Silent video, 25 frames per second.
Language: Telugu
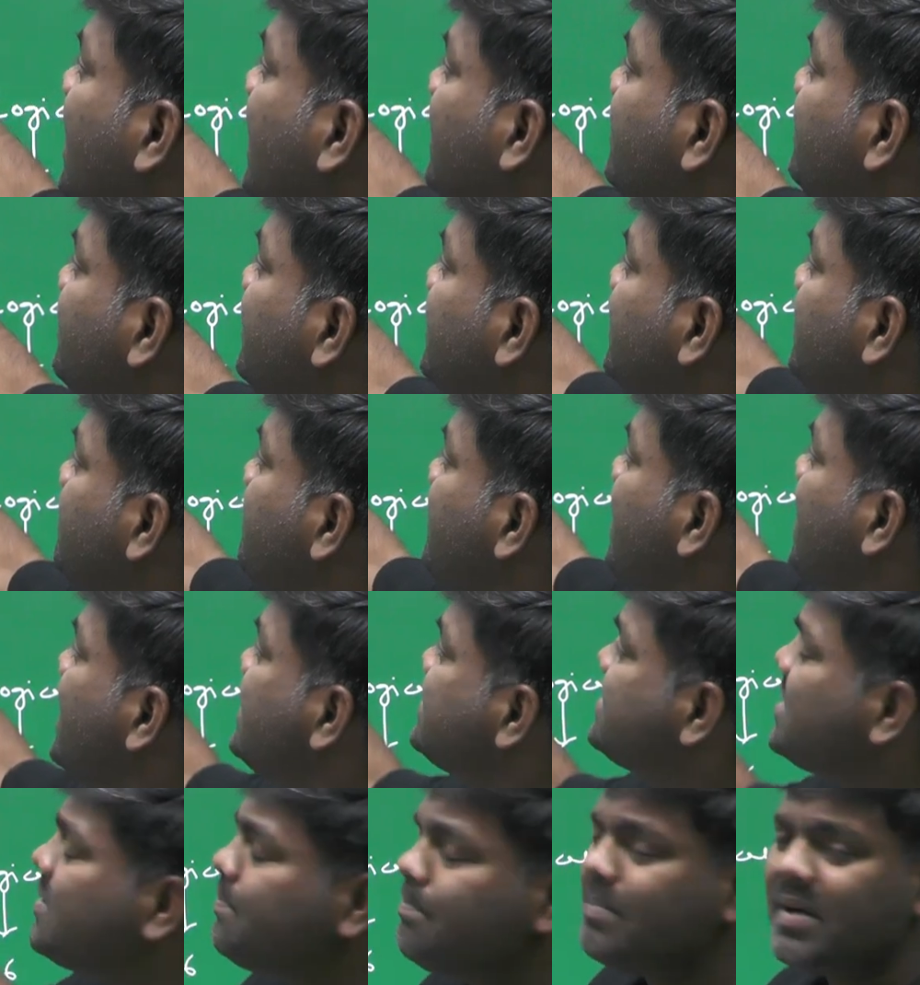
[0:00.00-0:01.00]
అదేవిధంగా
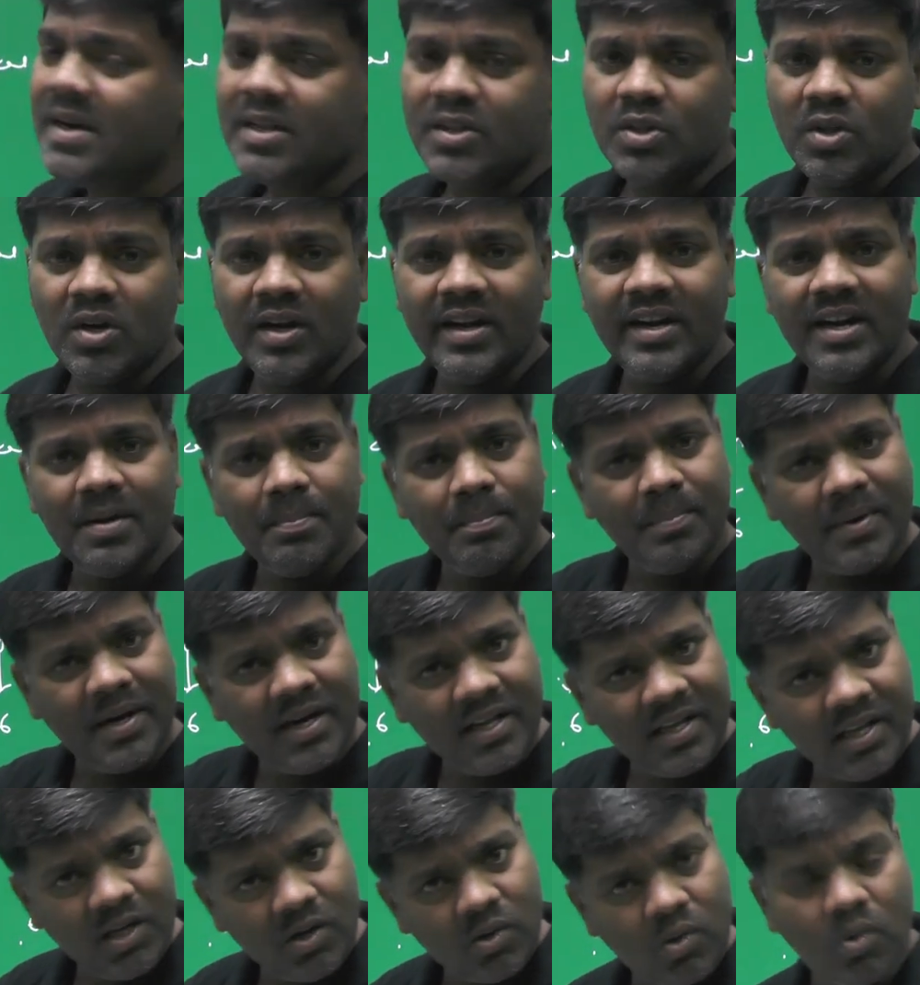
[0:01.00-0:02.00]
మ్యాథ్స్
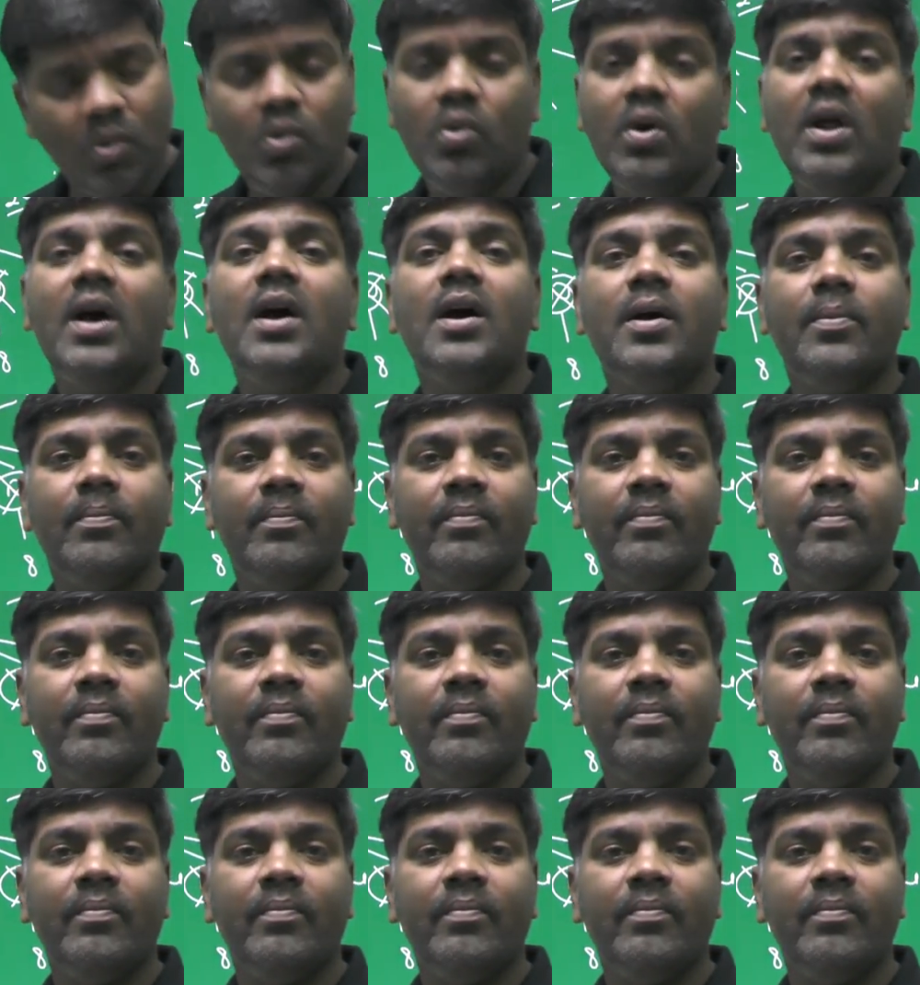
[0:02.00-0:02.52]
అభ్యర్థులైనప్పటికీ కూడా